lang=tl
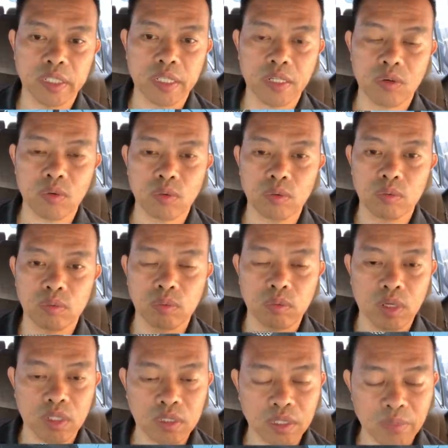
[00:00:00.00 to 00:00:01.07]
Kaya kung, kung
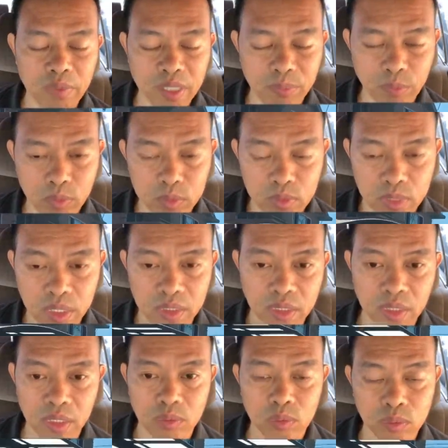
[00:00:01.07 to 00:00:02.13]
ang laban ng puso
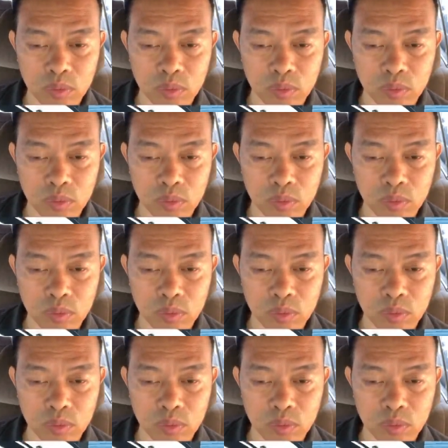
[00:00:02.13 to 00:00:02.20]
natin ang